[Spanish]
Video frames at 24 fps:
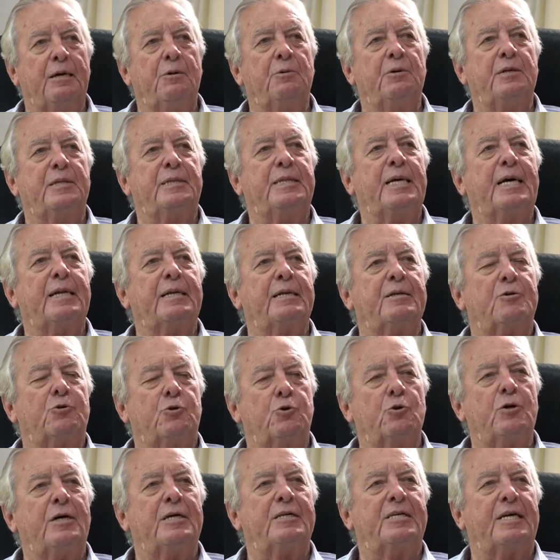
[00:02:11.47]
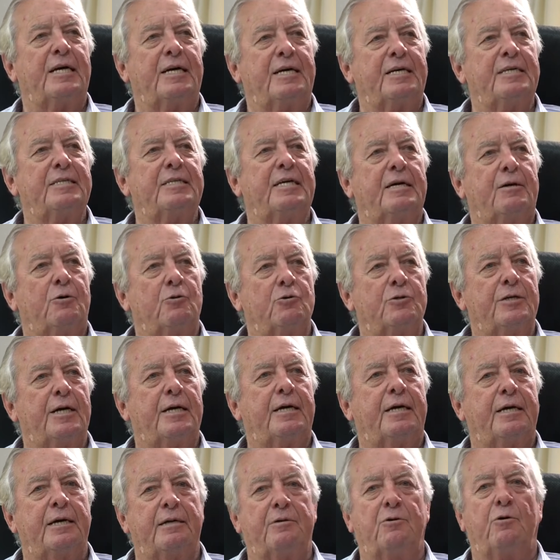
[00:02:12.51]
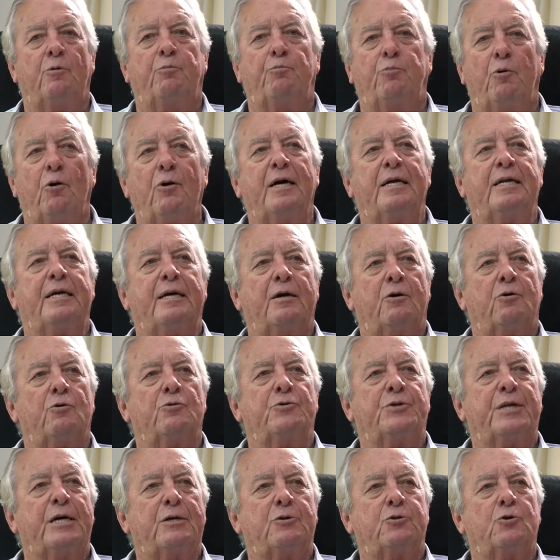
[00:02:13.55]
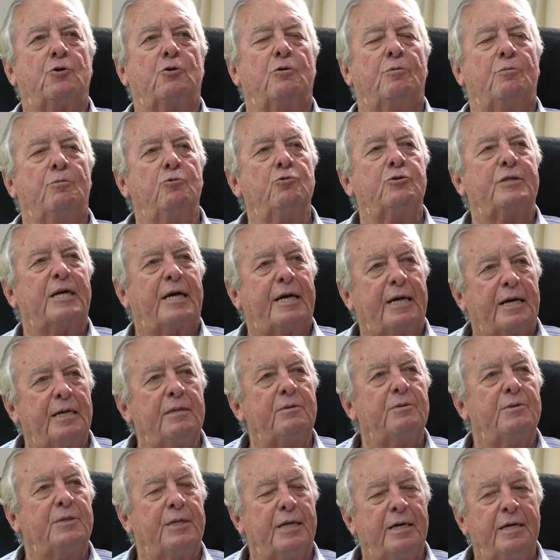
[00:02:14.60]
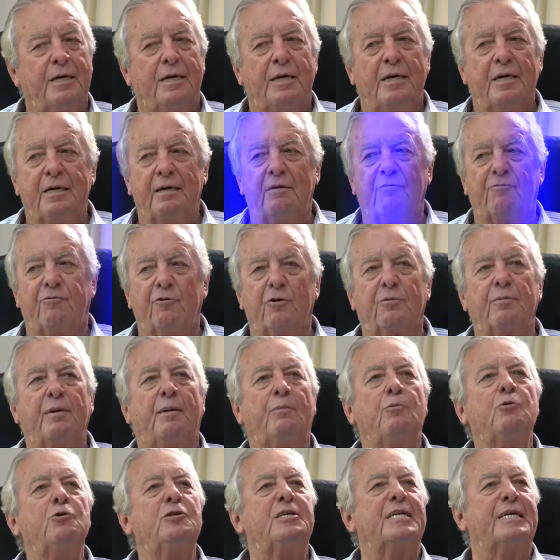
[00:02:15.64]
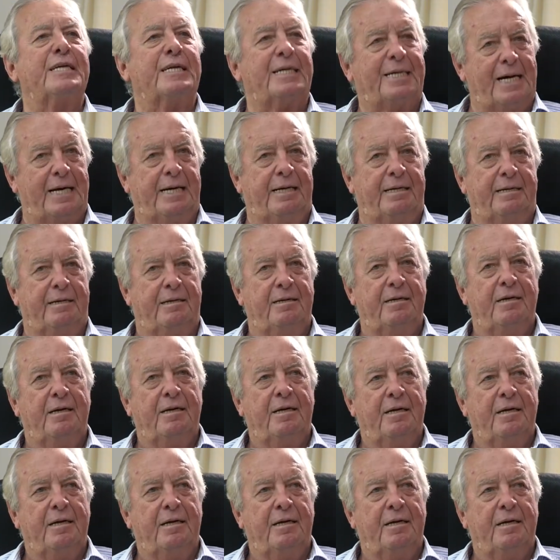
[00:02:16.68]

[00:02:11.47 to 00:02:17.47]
evitar todas aquellas cosas que nos pongan en contacto con mucha gente y en forma muy cercana.